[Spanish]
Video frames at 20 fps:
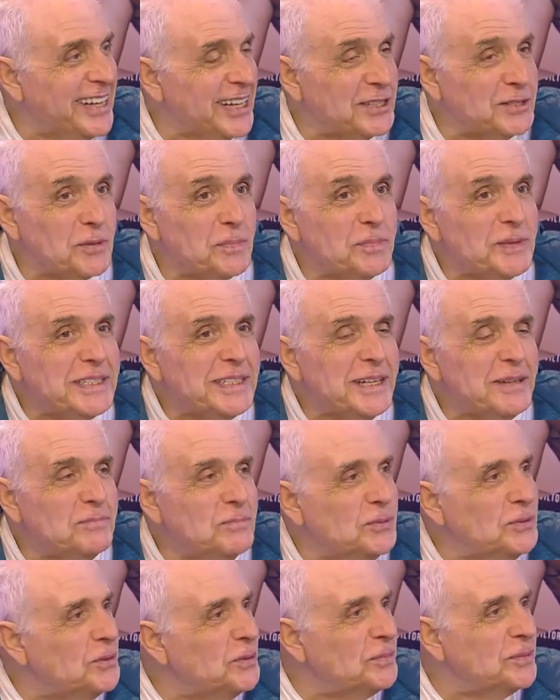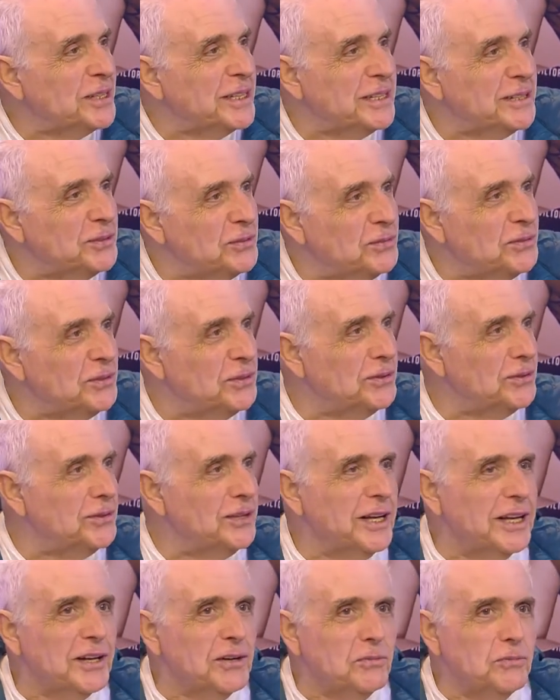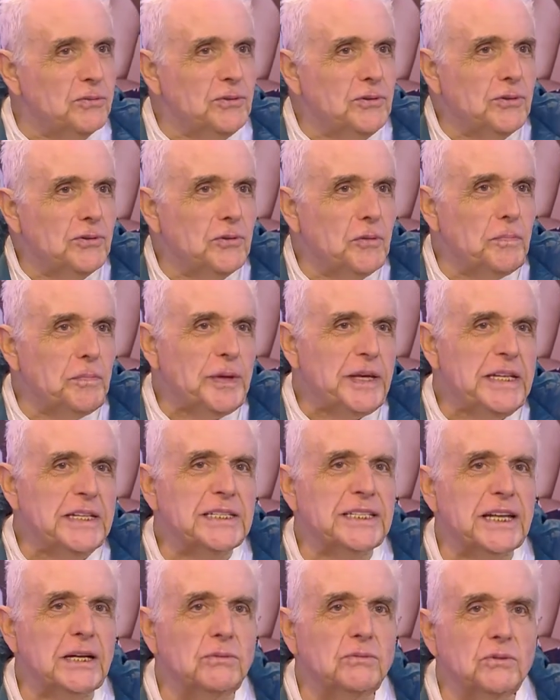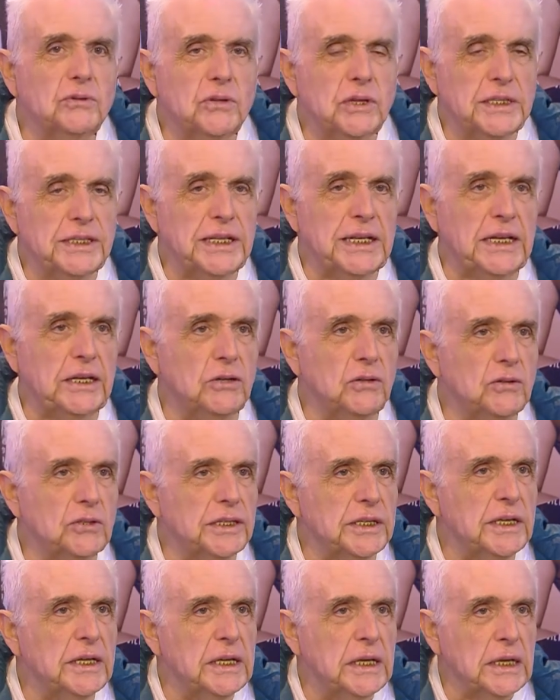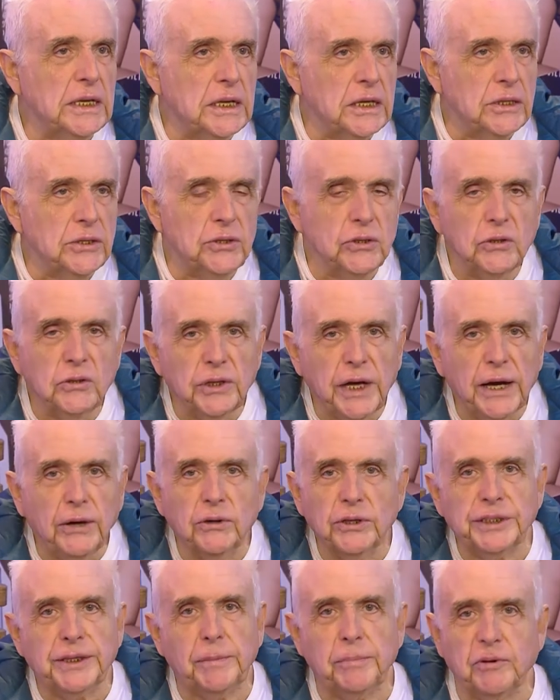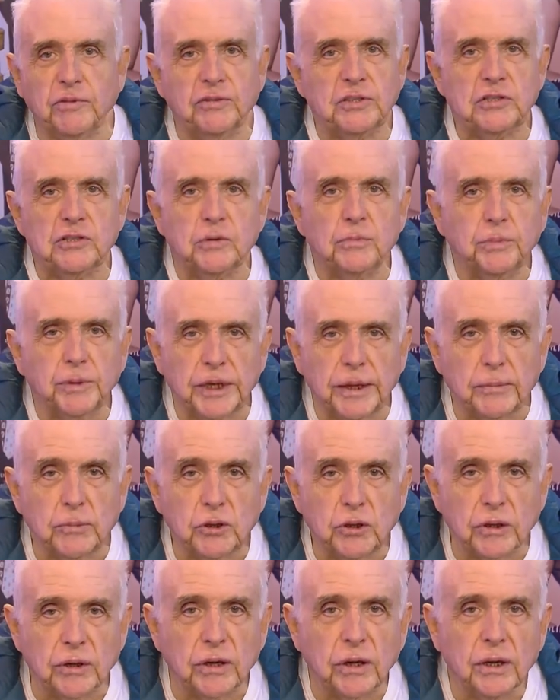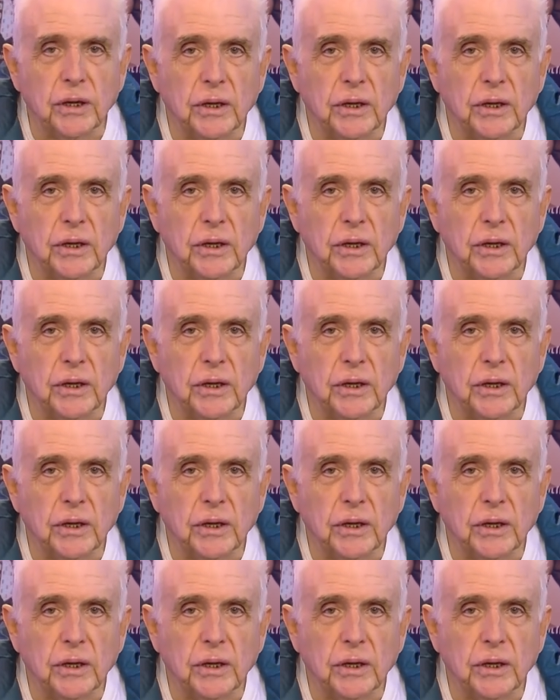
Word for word: La, sorpresa del mundo, porque tú no, uno no piensa, uno hace las cosas. Yo hago esta profesión por amor.